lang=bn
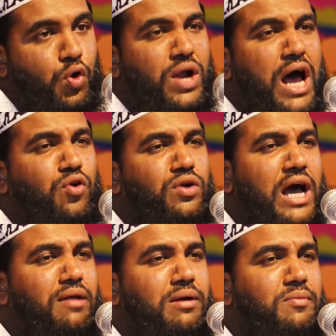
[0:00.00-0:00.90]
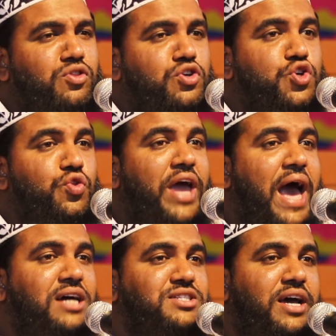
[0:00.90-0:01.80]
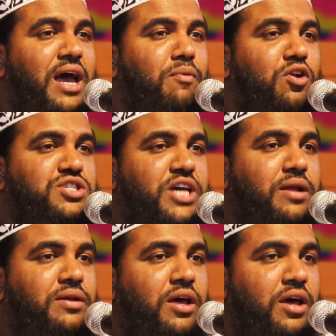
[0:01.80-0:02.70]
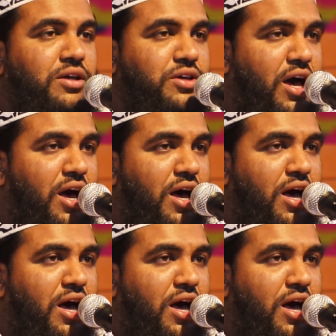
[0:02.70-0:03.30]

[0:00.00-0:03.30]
কোরআনুল কারিমের মধ্যে শুধু এক জায়গায় বলেছেন ইয়া